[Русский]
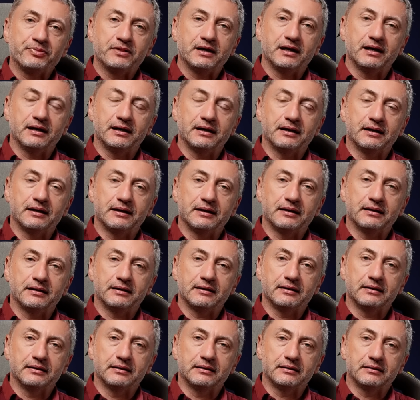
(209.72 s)

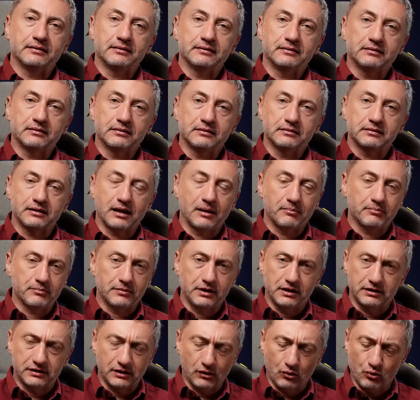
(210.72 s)
э,
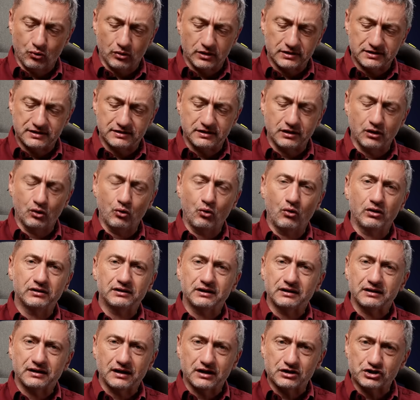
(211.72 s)
там это город
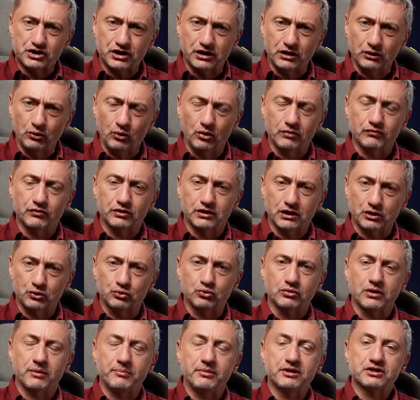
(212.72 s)
Сдерот, это Ашкелон, вот
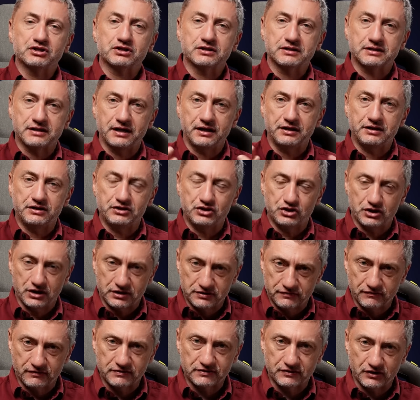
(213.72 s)
оттуда беженцы, они
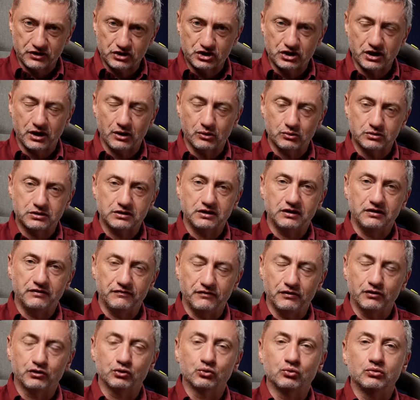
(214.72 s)
сейчас возвращаются или
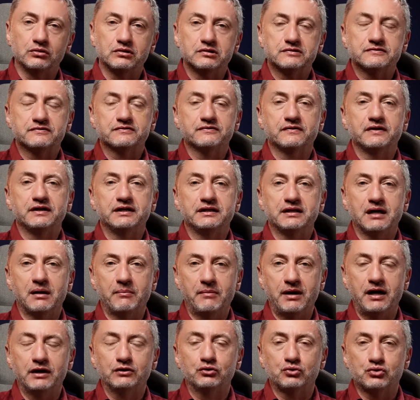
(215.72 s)
вернулись в свои
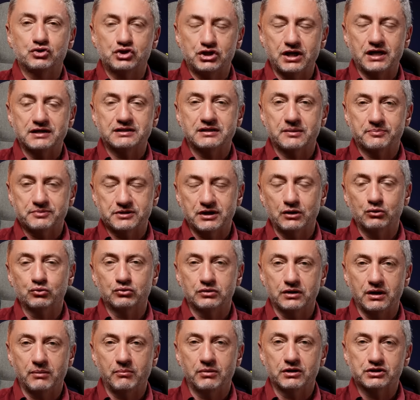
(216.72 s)
дома, то сейчас
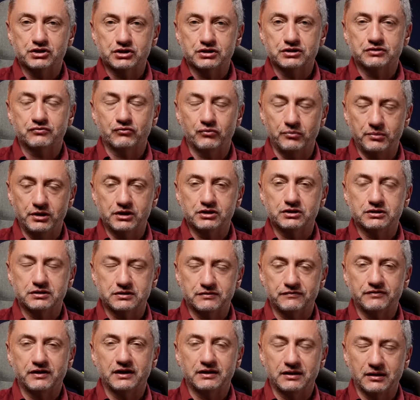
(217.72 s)
абсолютное большинство
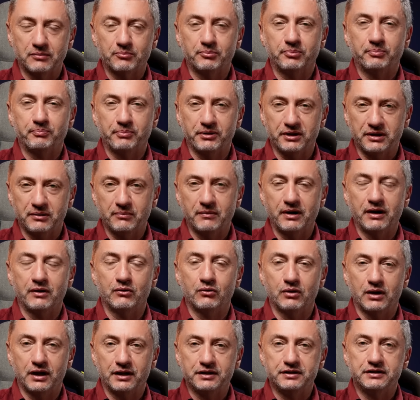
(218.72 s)
беженцев, я так
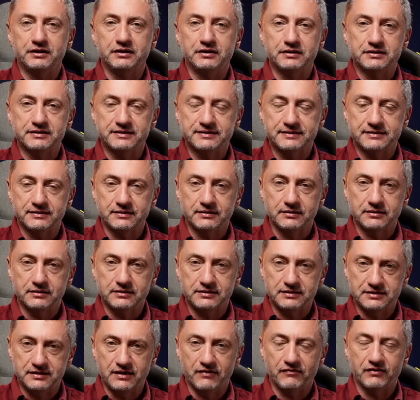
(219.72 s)
понимаю, они с
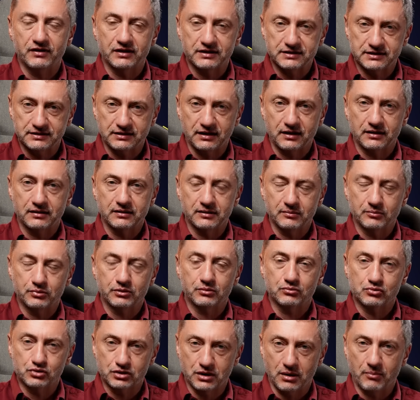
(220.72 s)
севера страны,
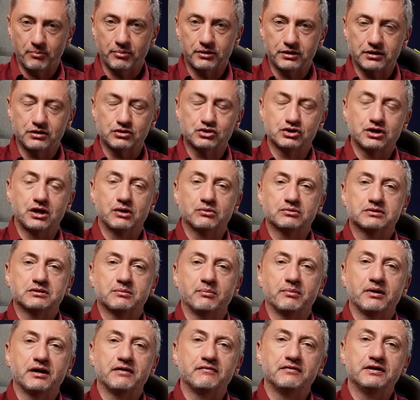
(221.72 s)
потому что там
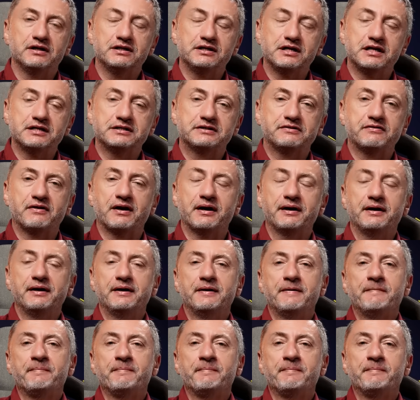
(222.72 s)
продолжаются боевые действия